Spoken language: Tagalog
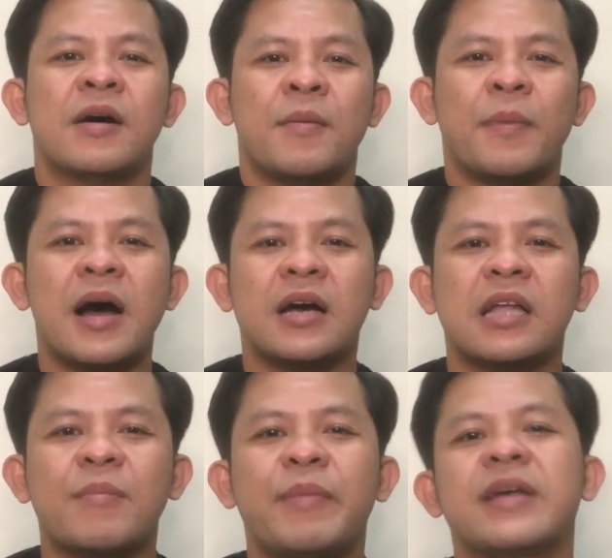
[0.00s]
mga
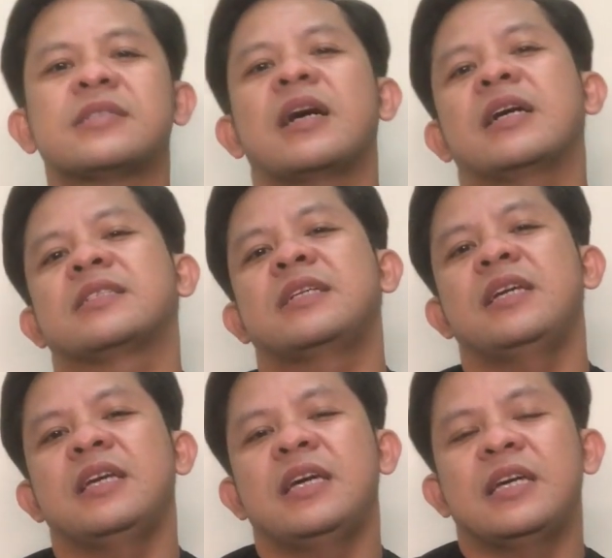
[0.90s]
katambikes, uh,
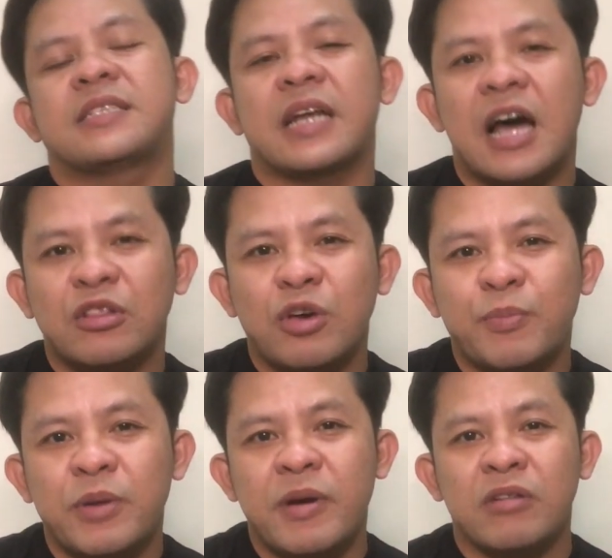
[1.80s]
si Sir Atoy
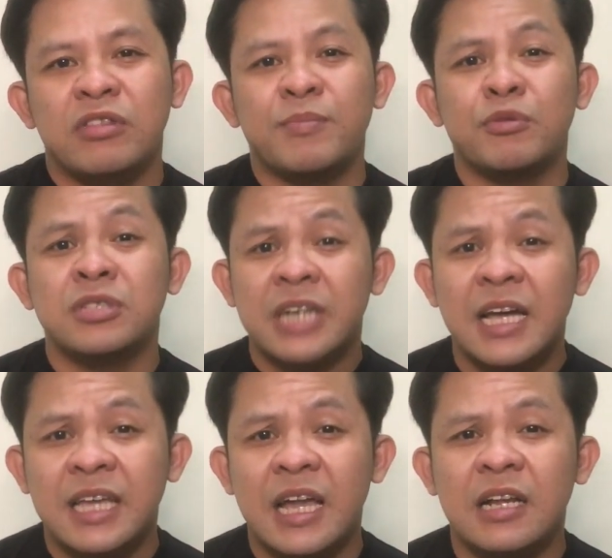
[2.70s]
po ay meron din pong
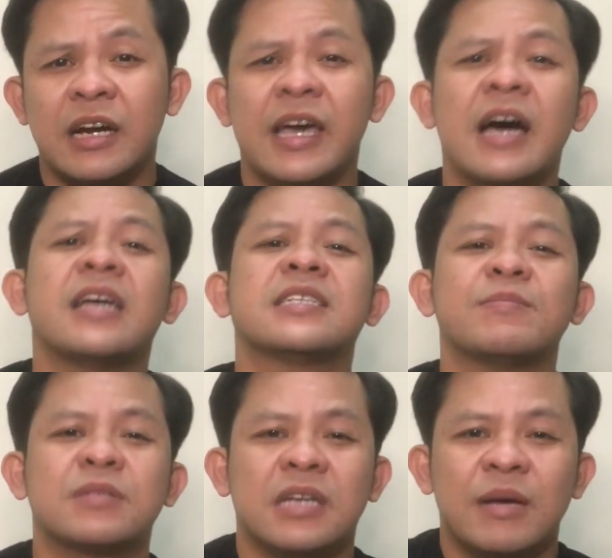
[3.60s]
channel kaya
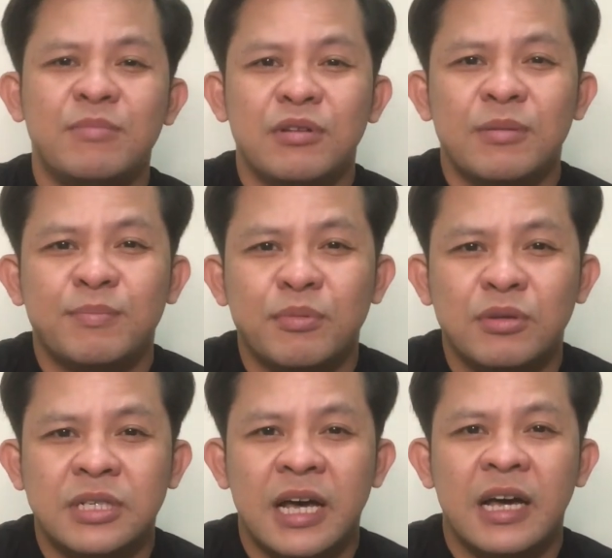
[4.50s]
isubscribe niyo rin
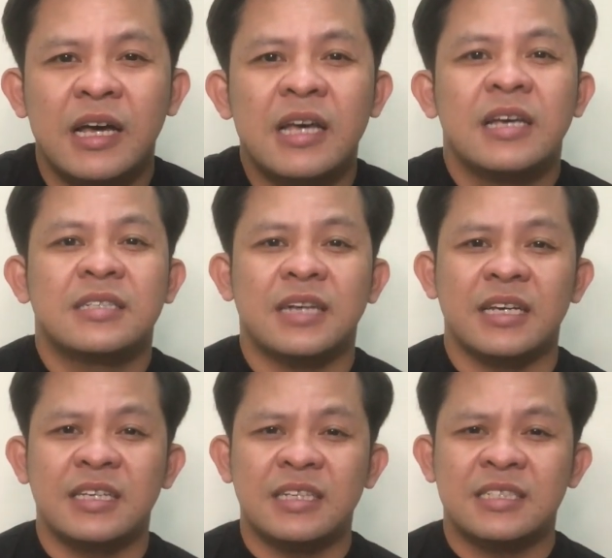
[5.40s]
po siya sa
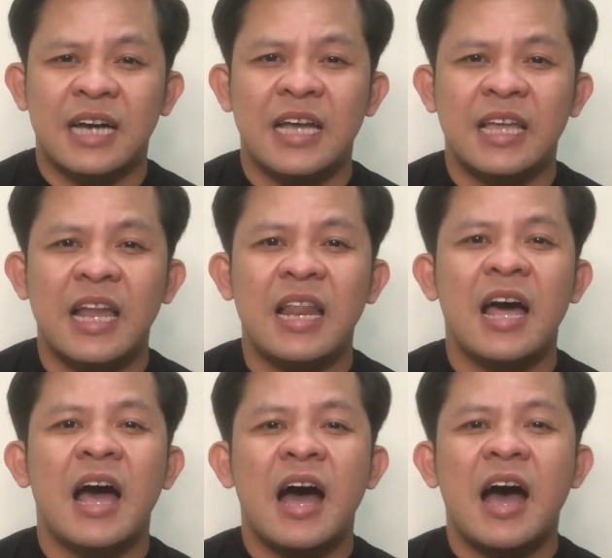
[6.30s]
kanyang channel.
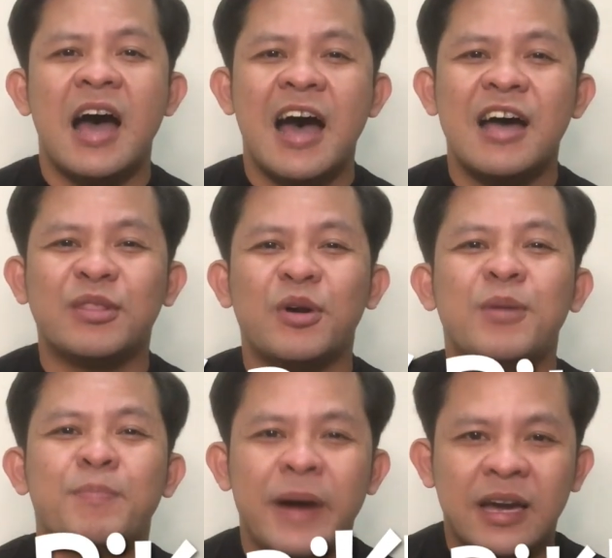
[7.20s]

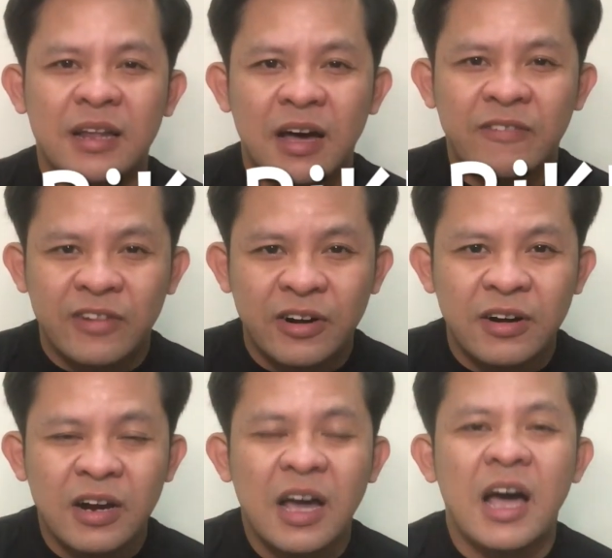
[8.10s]
Atoy Bike
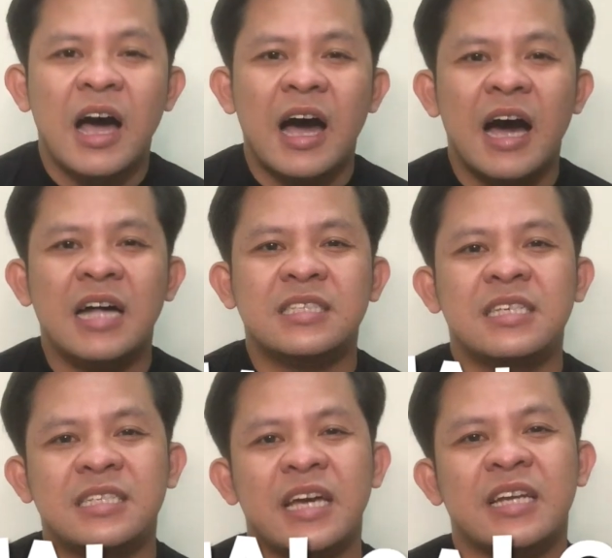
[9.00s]
Lover. At
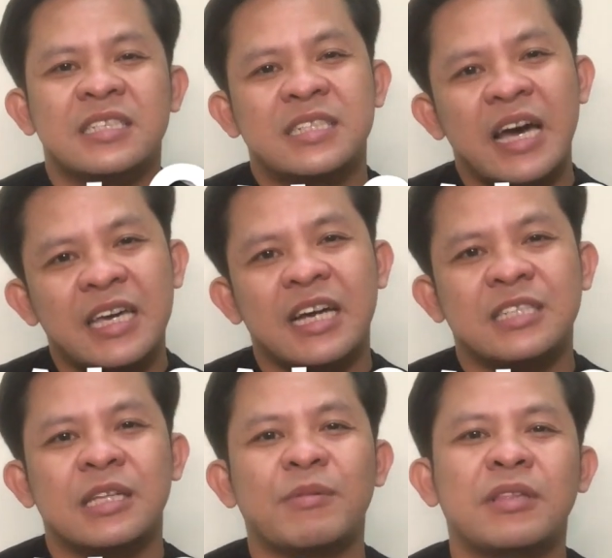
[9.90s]
si Sir
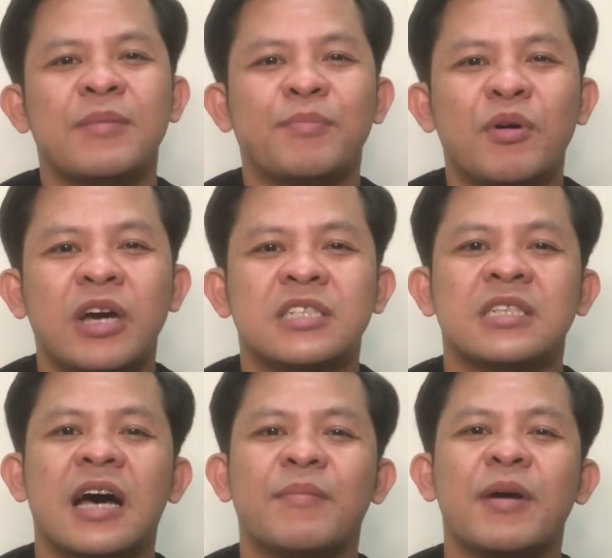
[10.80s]
Jaikas naman din po is
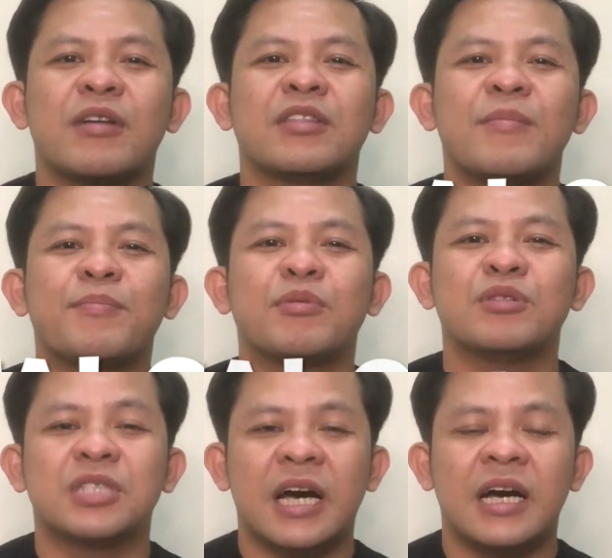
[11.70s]
uh, meron din po
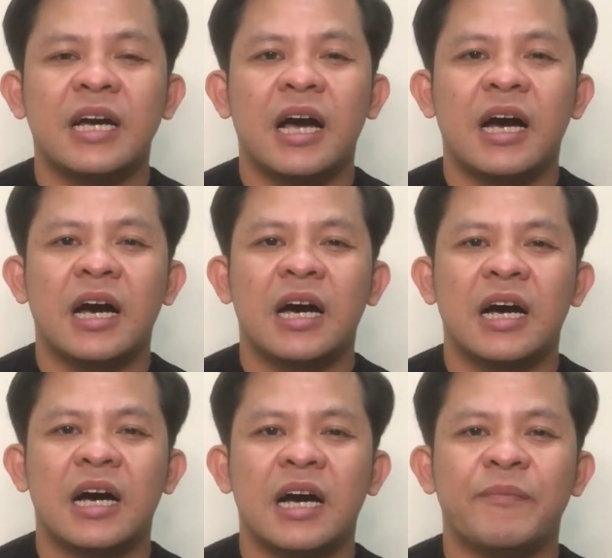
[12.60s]
siyang
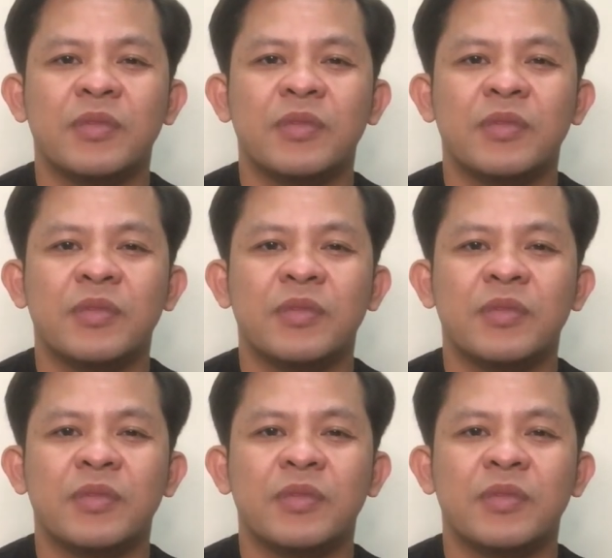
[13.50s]
uh,